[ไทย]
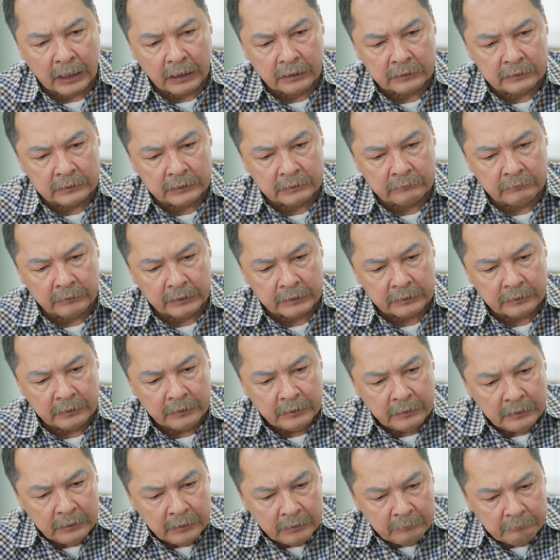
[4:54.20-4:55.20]
จังๆเลยว่า
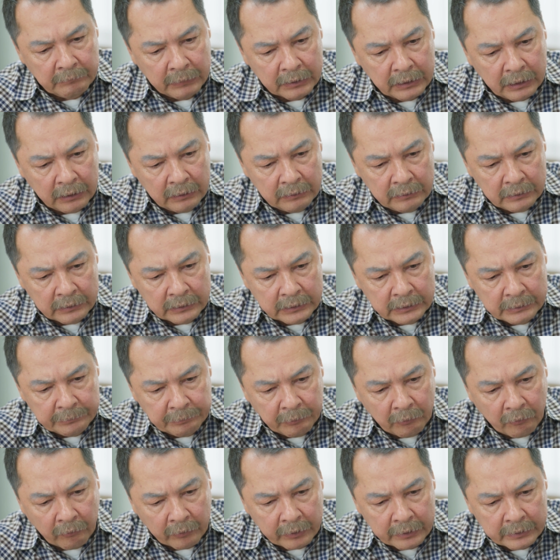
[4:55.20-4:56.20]
มักกะลี
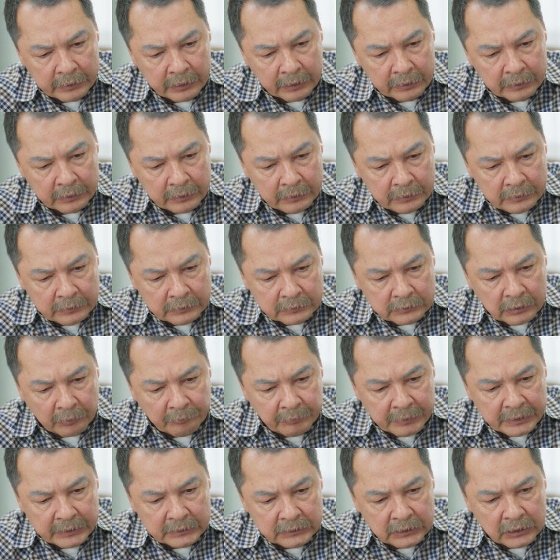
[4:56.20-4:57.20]
ผลเนี่ยจะ
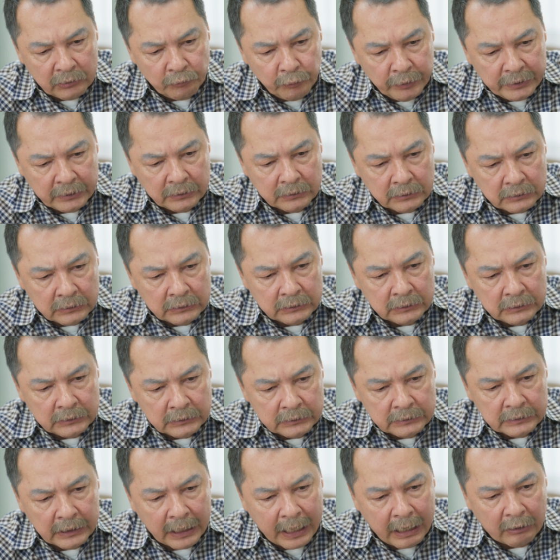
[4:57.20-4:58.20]
มีชีวิตยื
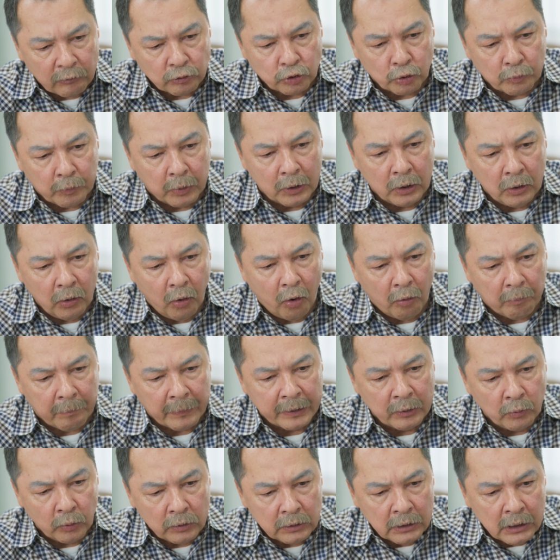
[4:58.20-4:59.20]
นยาวอยู่บนโลก
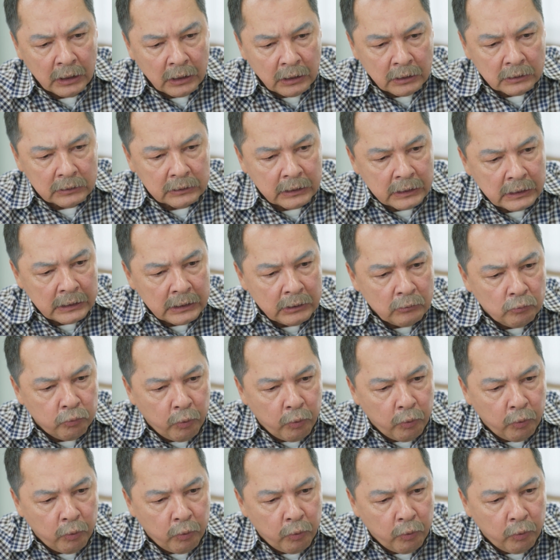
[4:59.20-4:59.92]
มนุษย์กี่